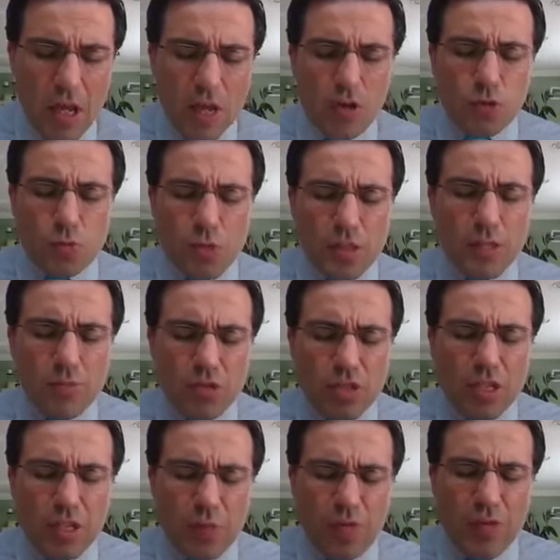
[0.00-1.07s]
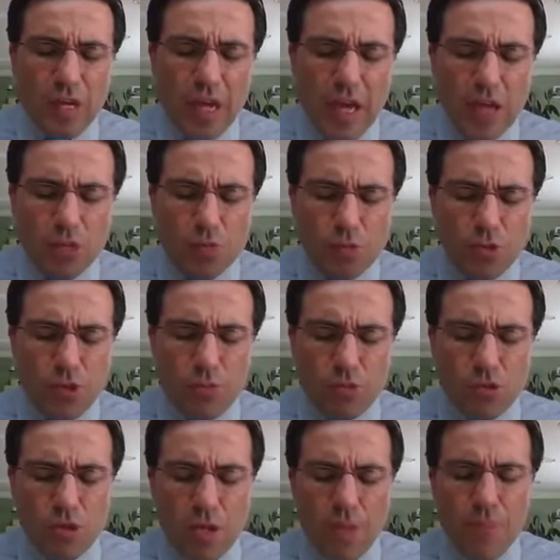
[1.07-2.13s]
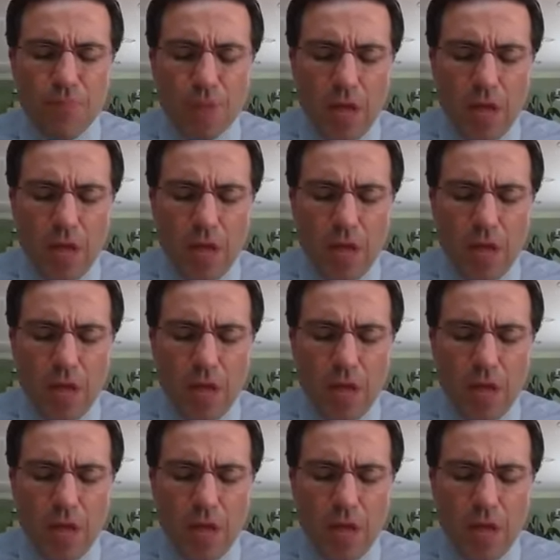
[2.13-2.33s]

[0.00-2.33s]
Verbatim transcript: nós possamos ser edificados, possamos ser,